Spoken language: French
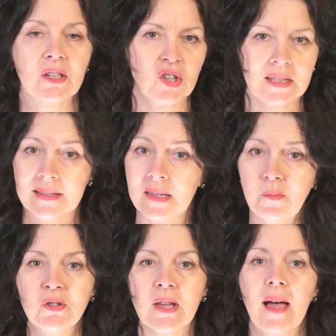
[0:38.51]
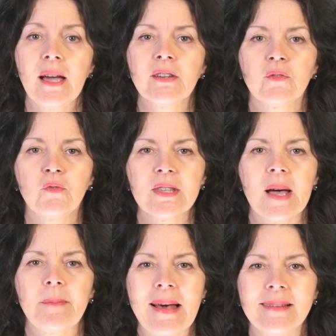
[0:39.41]
J'en ai essayé plusieurs, je vous
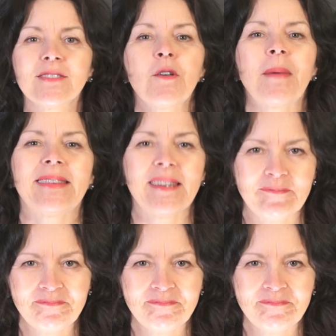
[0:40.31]
en parle ce matin.